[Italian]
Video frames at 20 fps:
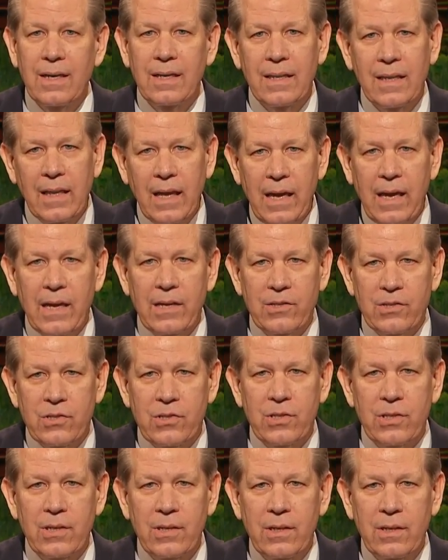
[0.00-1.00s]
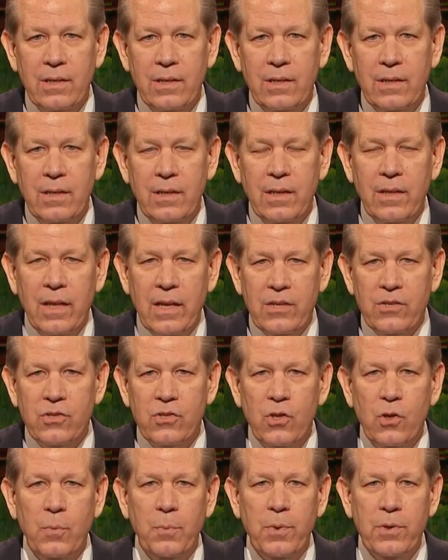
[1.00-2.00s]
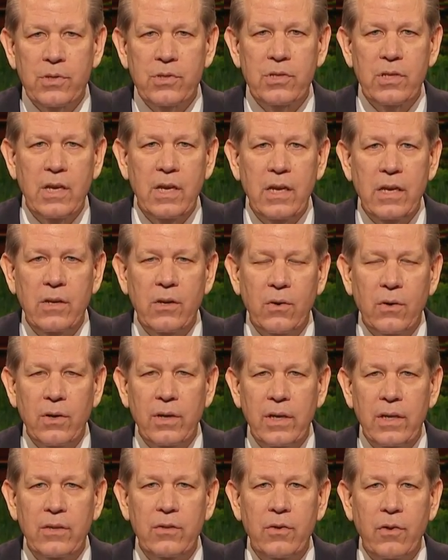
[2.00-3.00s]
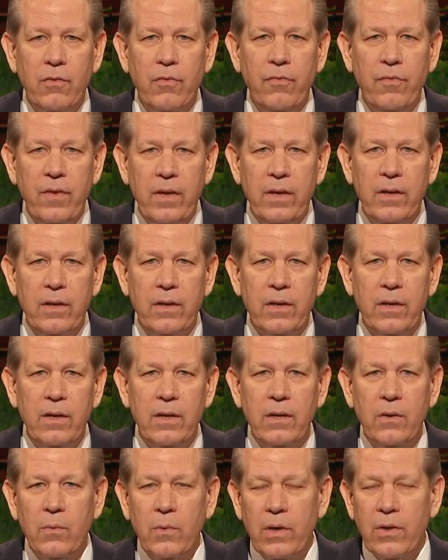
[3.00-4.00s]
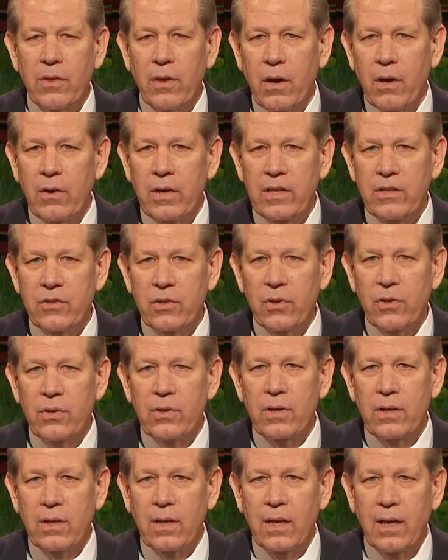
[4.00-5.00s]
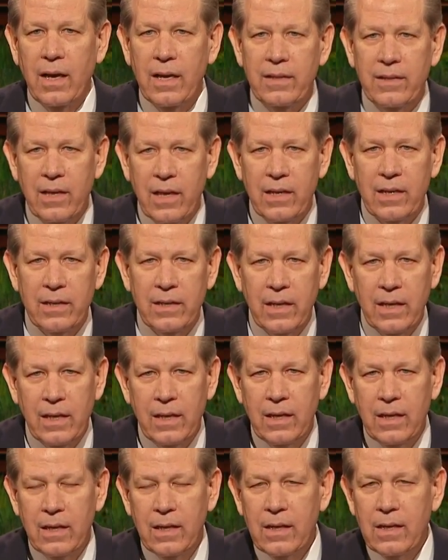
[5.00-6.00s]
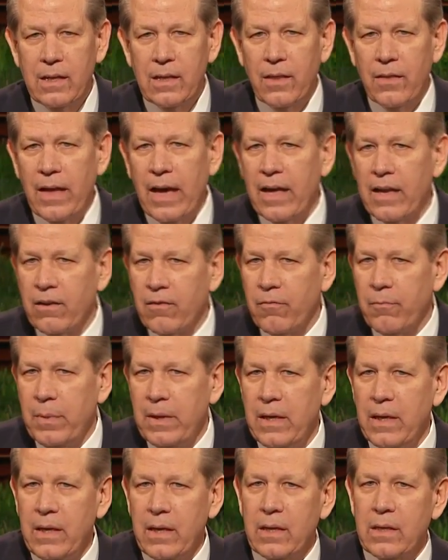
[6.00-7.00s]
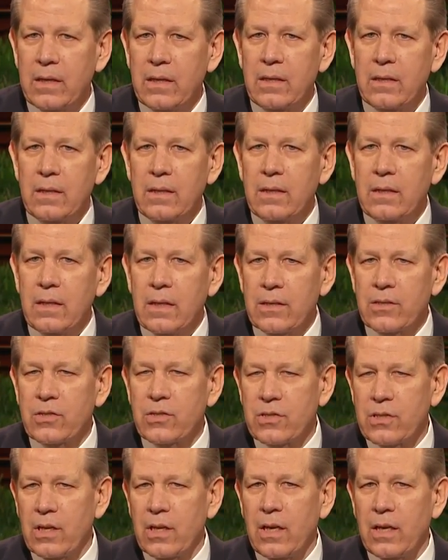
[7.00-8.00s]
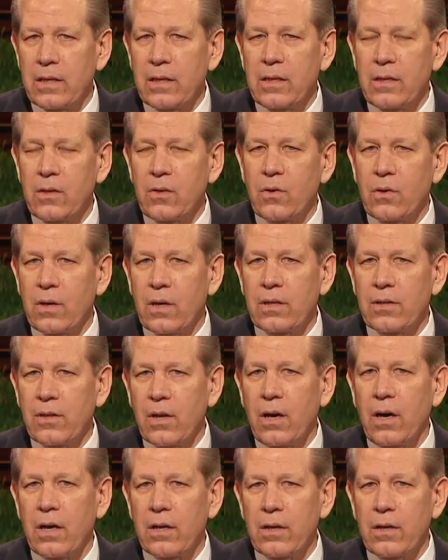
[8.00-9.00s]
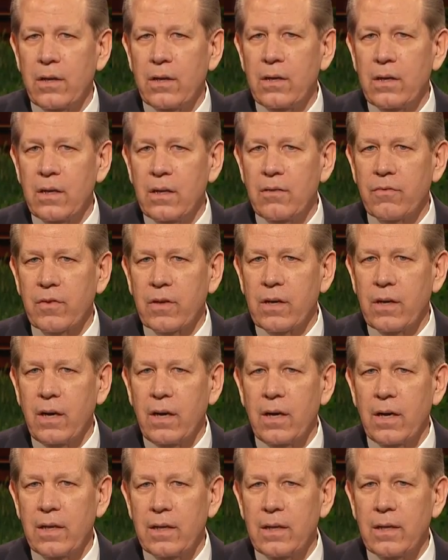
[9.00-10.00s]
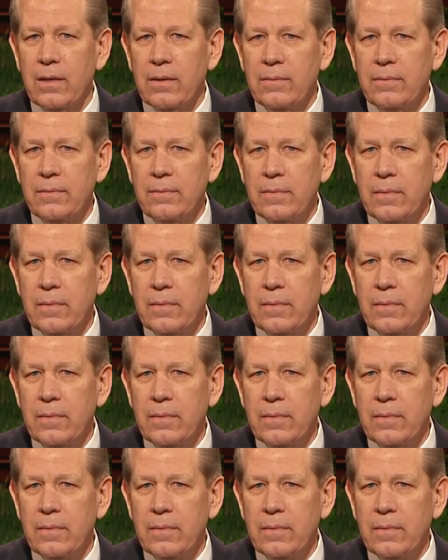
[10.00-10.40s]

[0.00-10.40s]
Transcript: Queste identità terrene non sono sbagliate, a meno che non si sostituiscano o interferiscano con la nostra identità eterna, quella di figli e figlie di